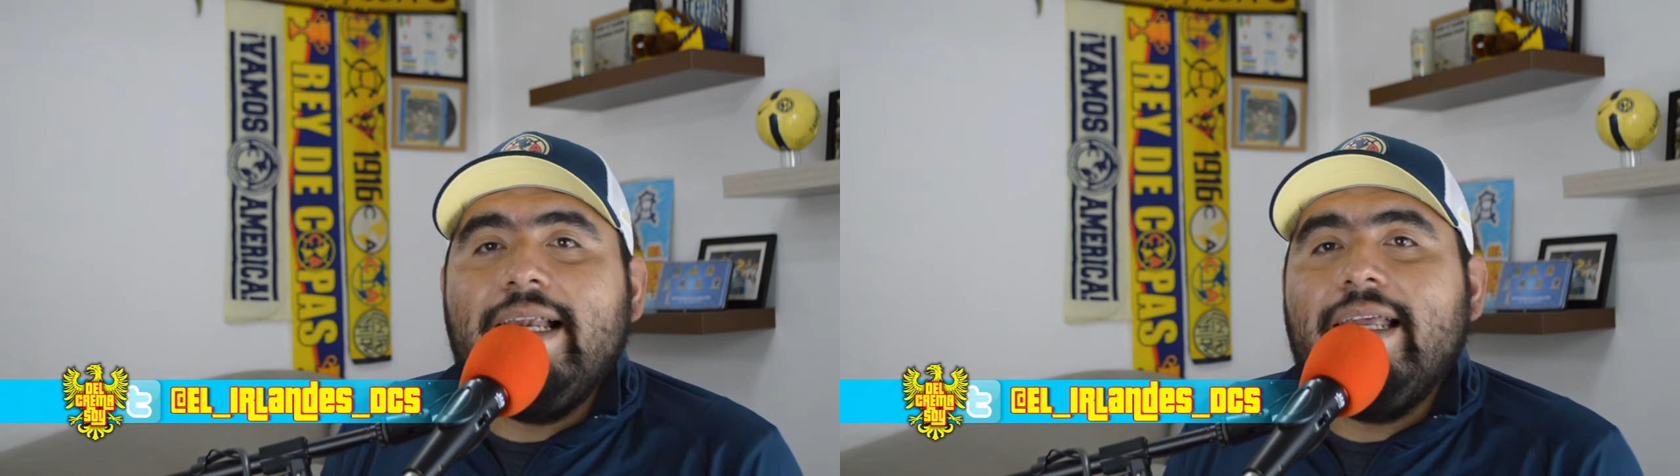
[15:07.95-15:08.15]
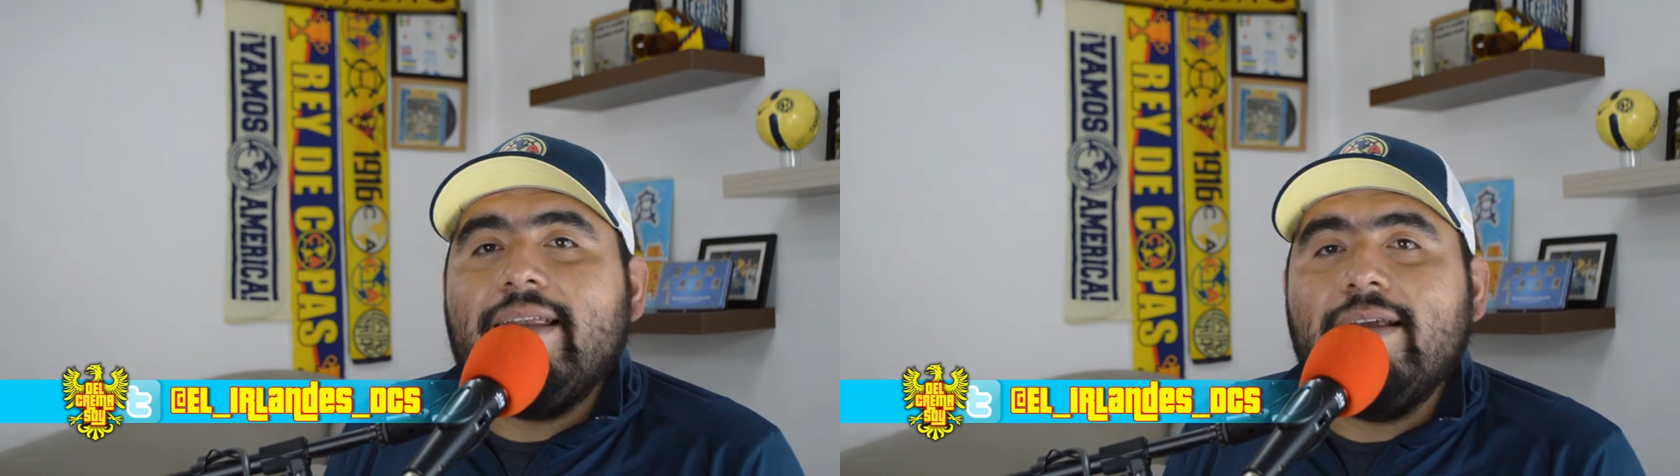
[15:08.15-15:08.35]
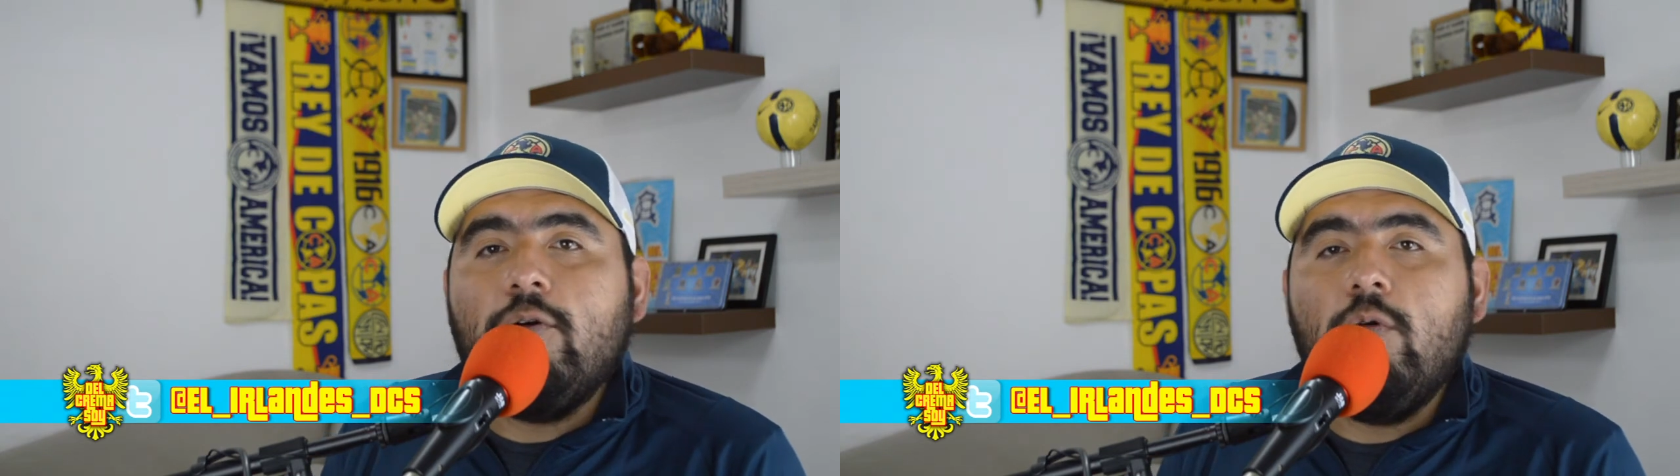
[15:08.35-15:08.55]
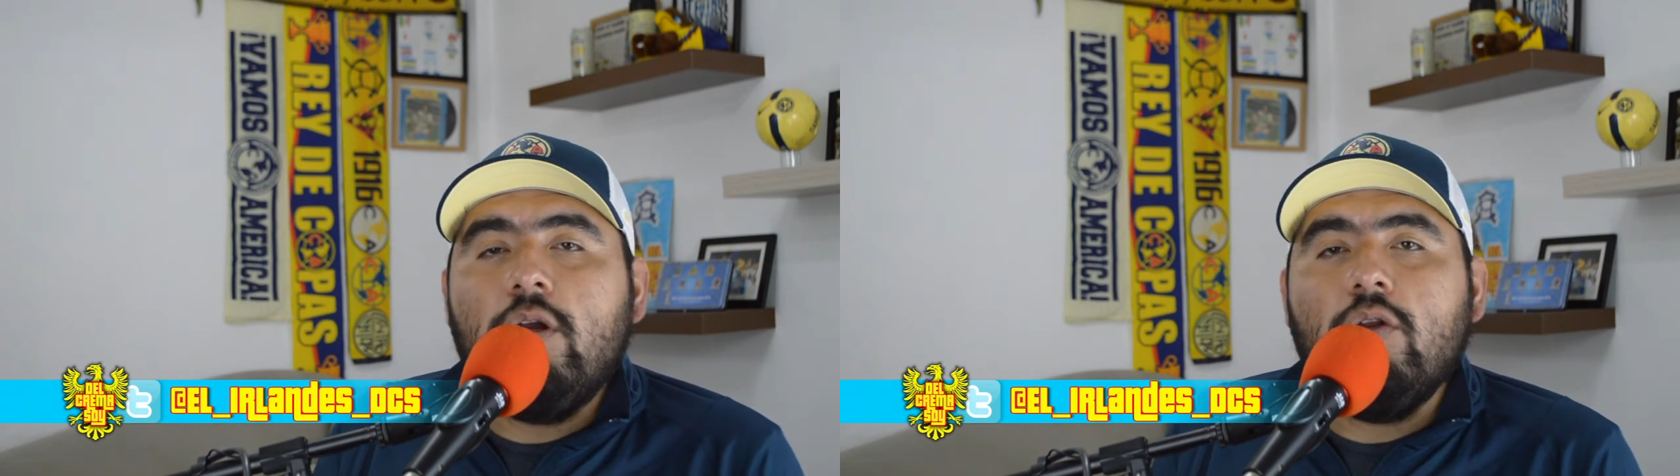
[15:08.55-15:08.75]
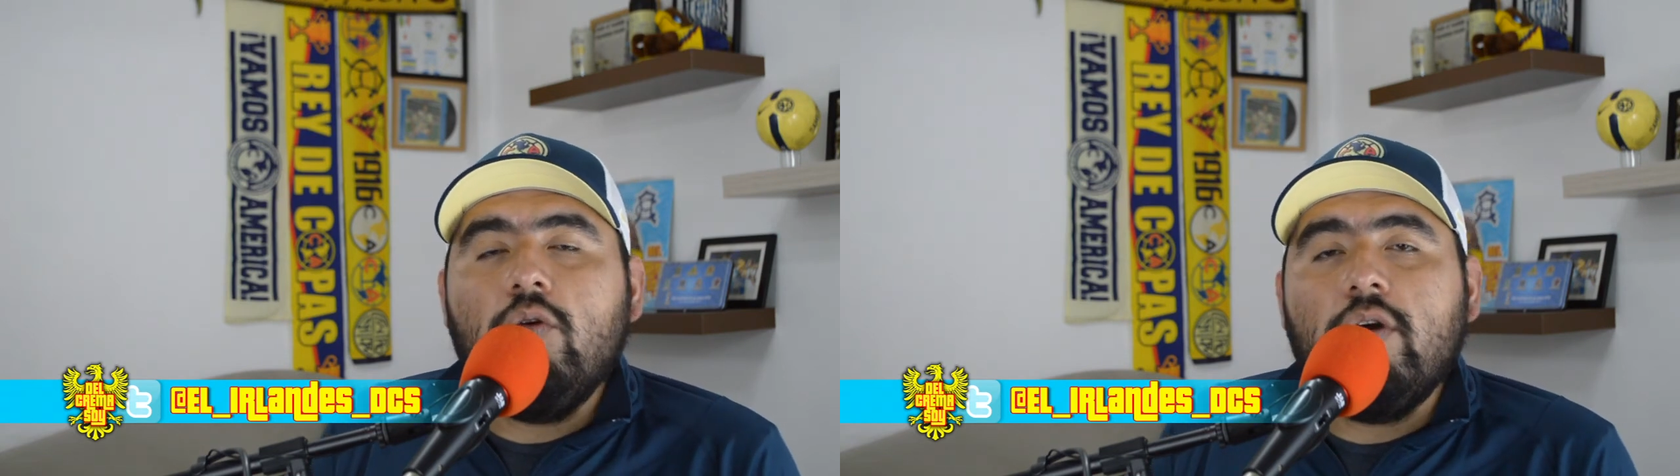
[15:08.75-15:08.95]
les
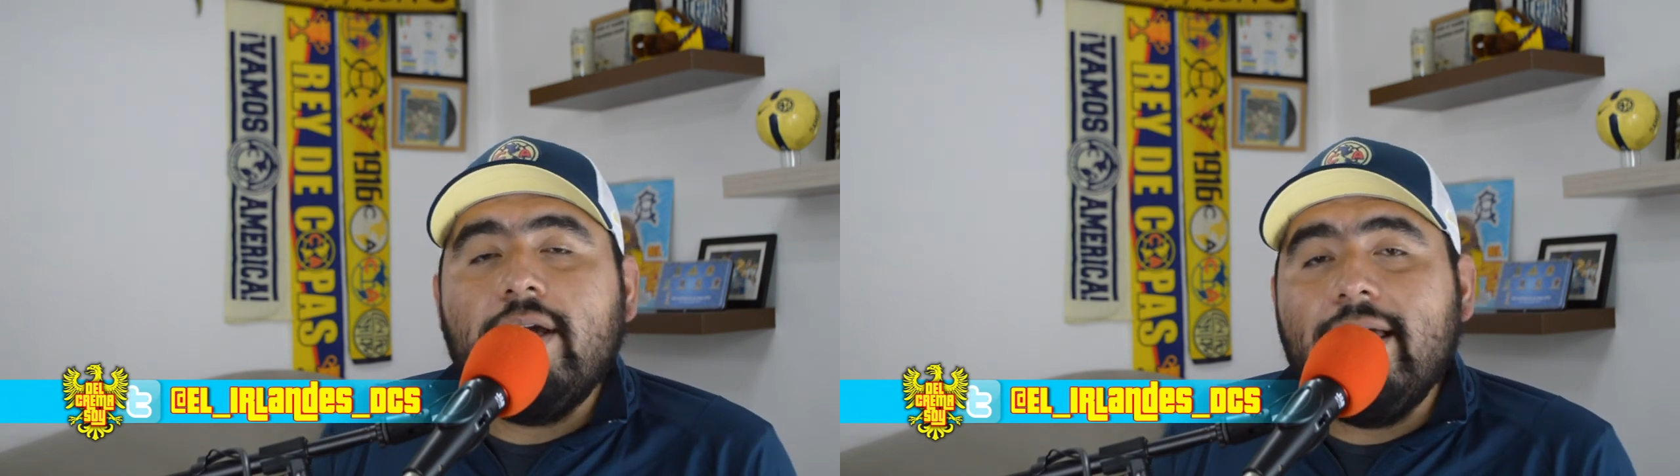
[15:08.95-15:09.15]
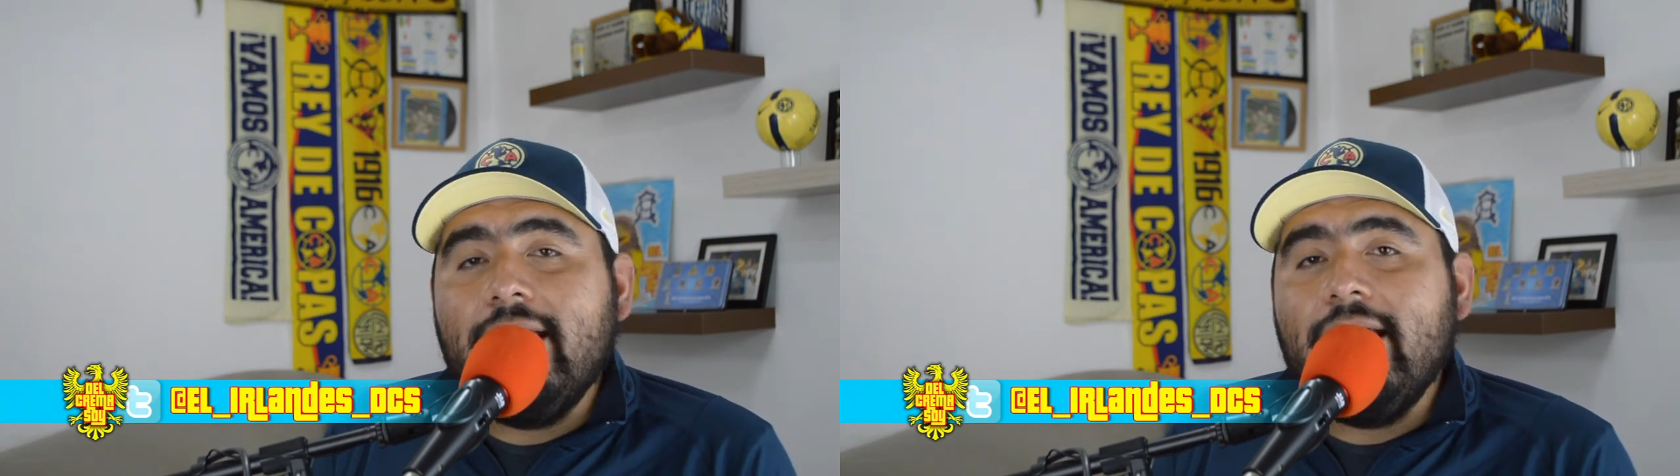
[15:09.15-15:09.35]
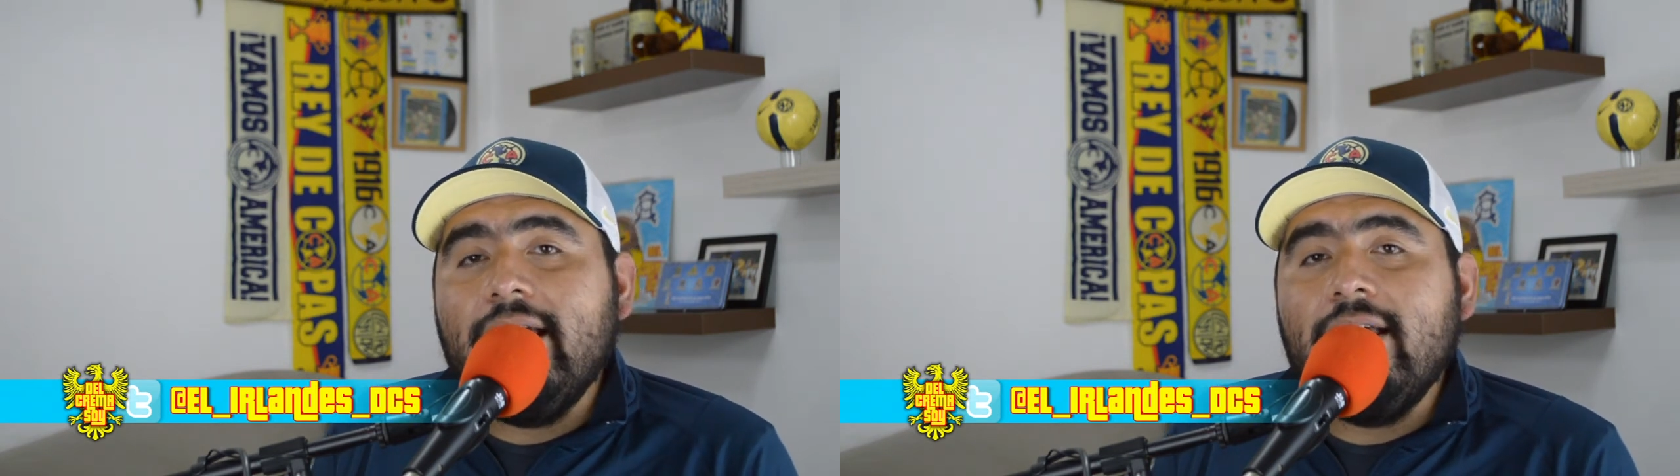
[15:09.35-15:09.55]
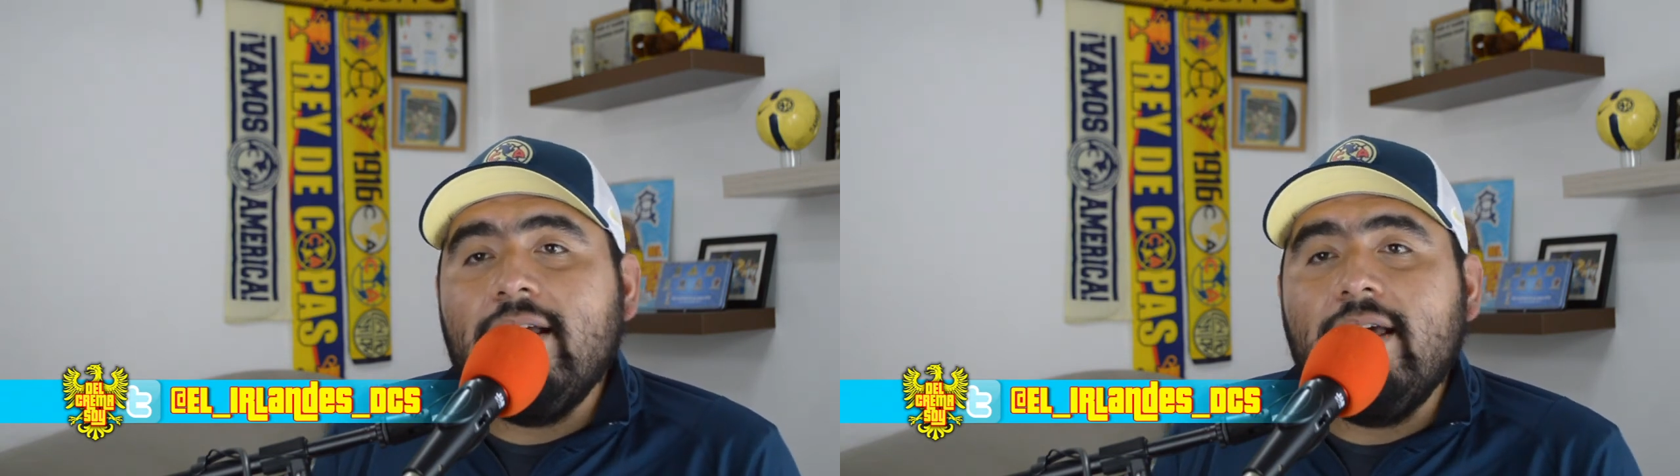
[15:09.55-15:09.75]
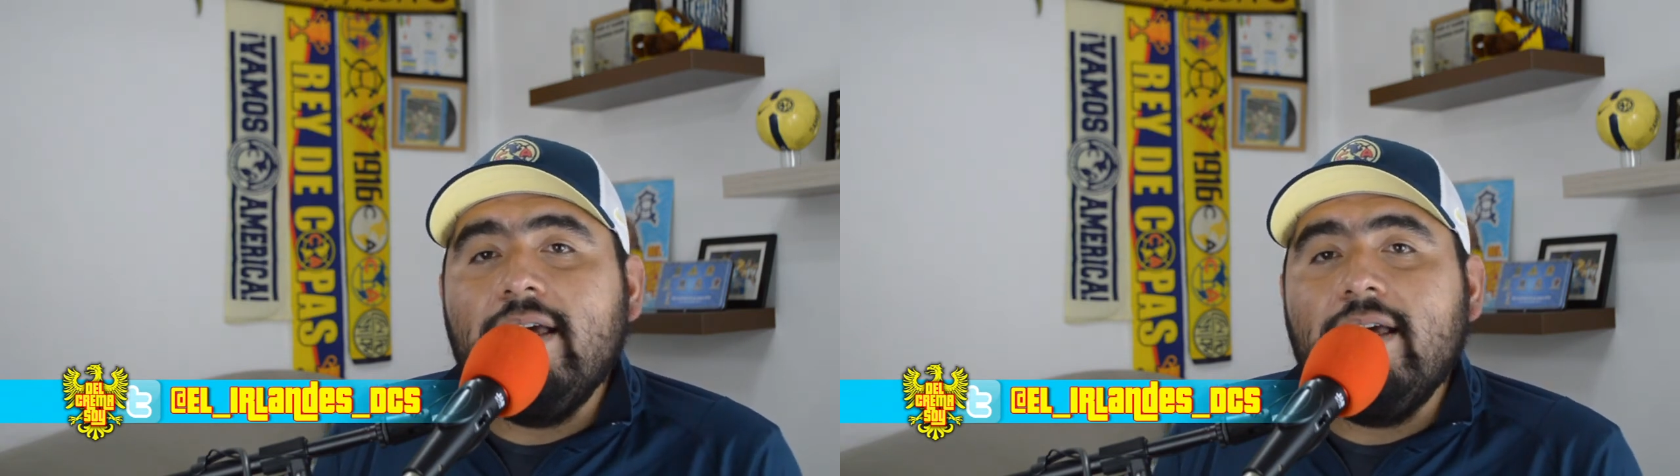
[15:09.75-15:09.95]
recuerdo que
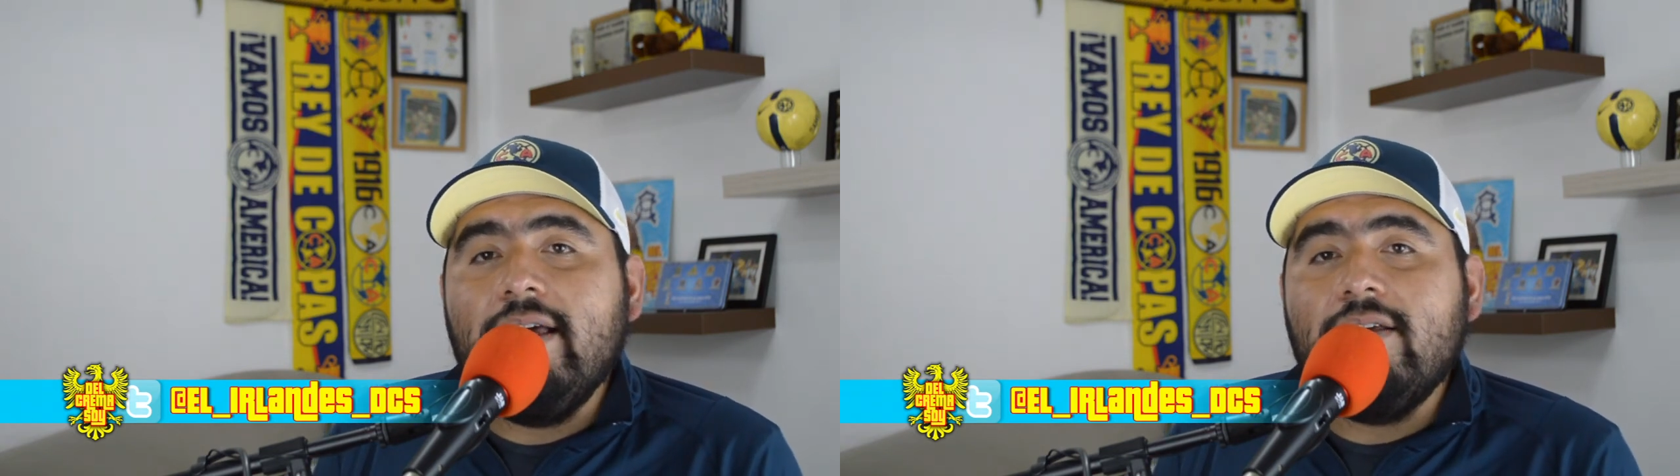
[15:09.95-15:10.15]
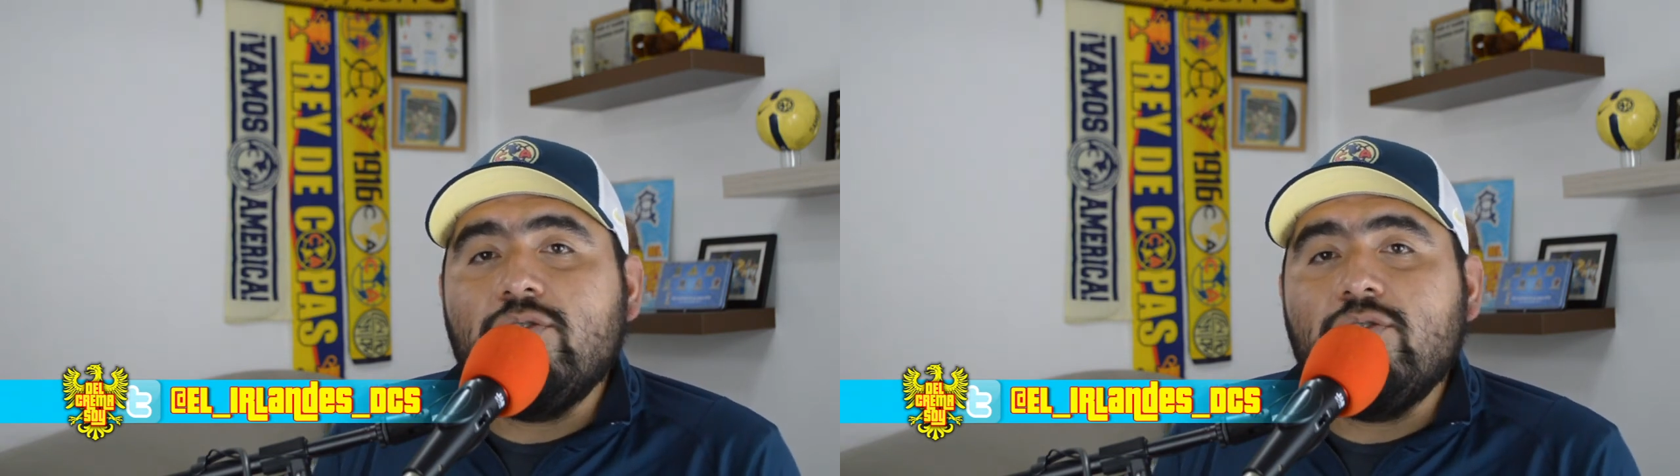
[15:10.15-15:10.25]
eh,